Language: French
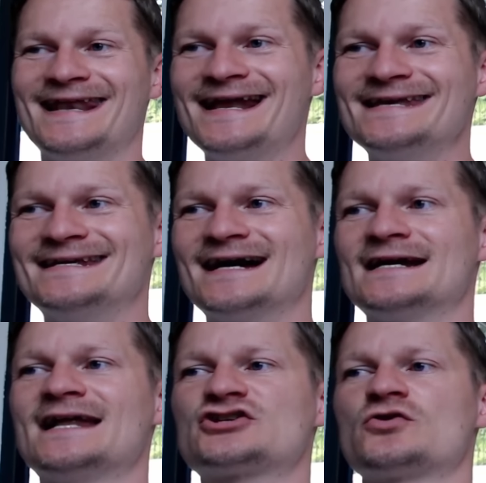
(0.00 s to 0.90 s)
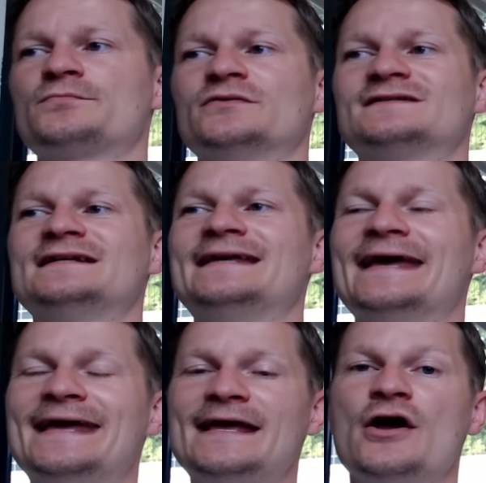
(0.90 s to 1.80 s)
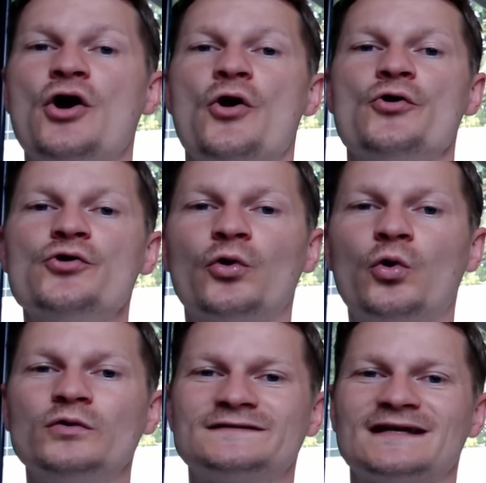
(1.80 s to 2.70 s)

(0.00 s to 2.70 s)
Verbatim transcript: la Liga, la Champions League et l'Euro.